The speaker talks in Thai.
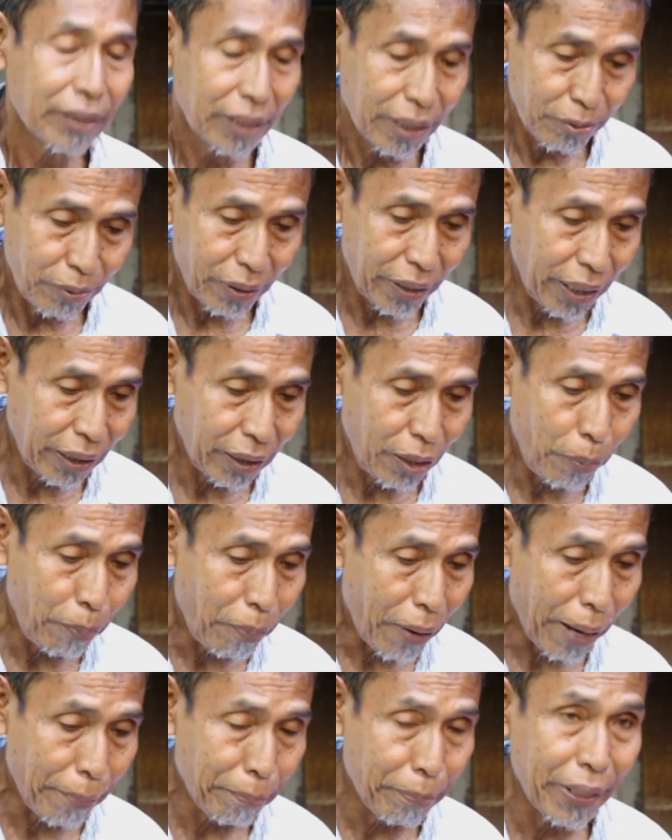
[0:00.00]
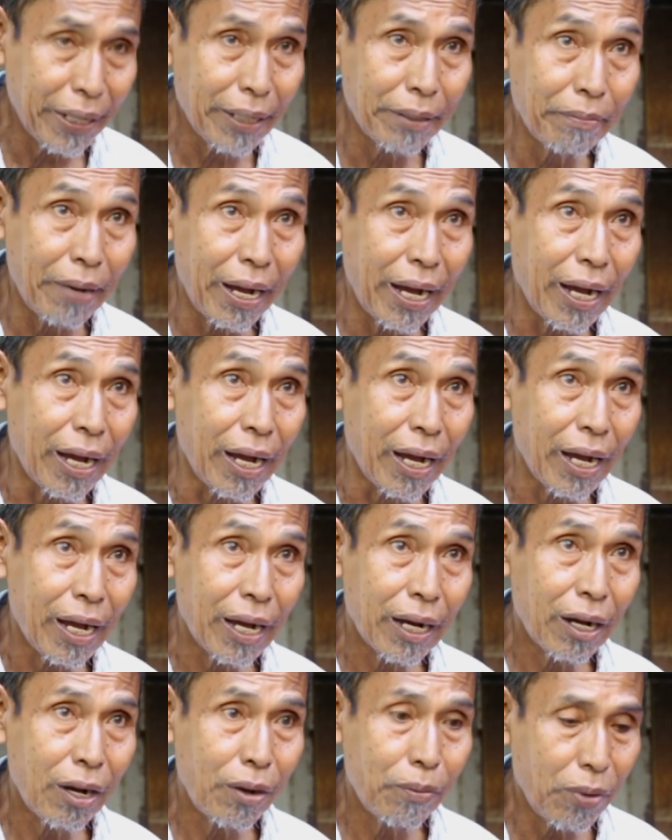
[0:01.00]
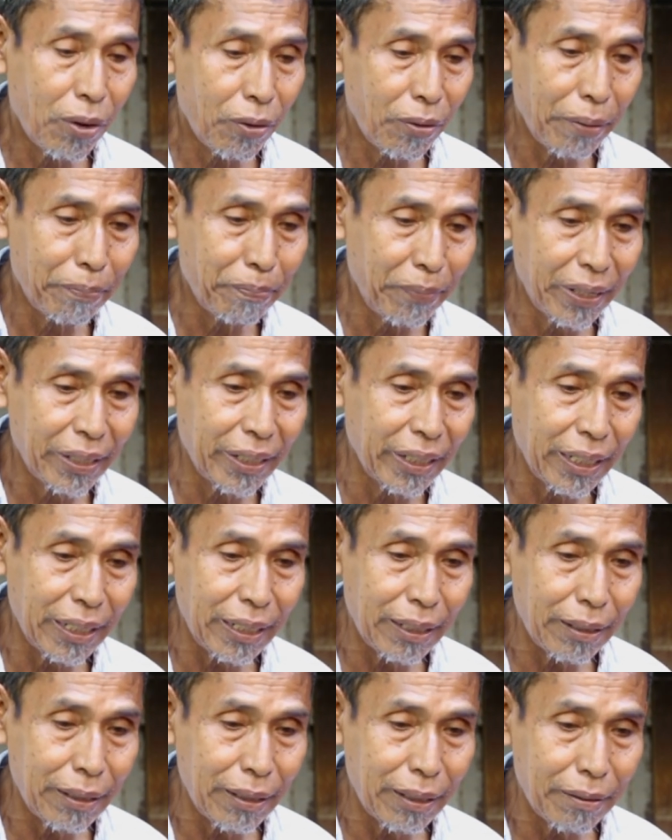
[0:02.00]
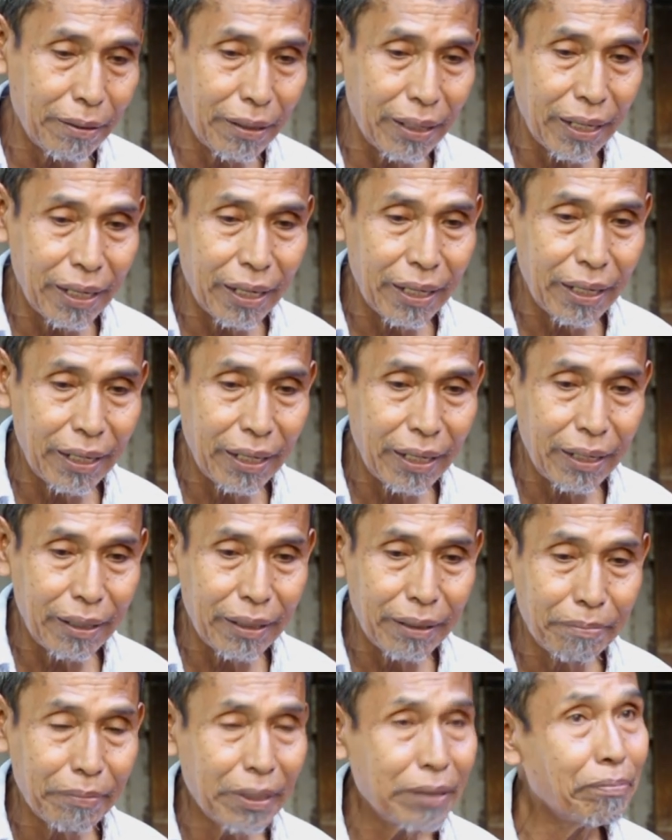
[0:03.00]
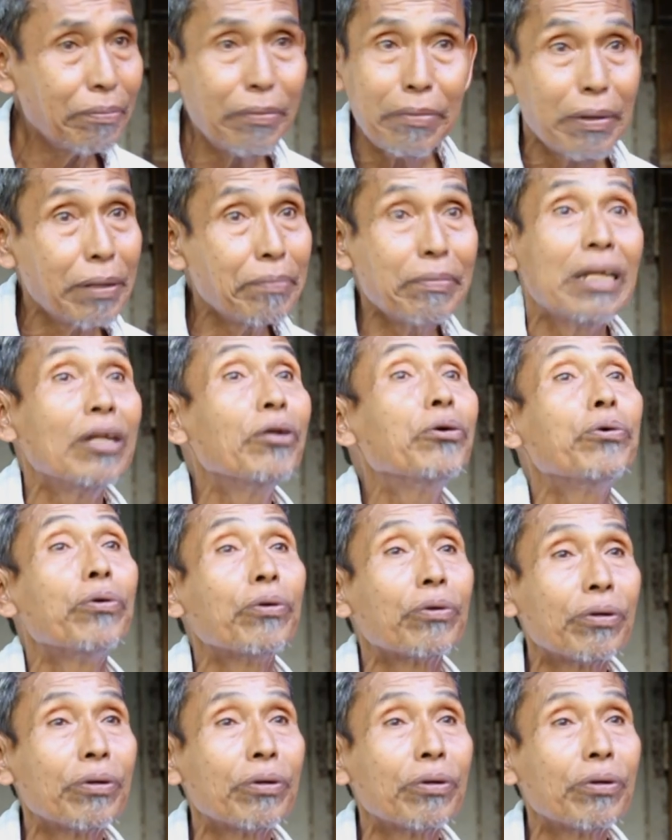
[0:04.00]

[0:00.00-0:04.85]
ถึงวันนั้นก็พาปืนมา เขาบอกว่าปืนนี้ไม่ไม่มีลูก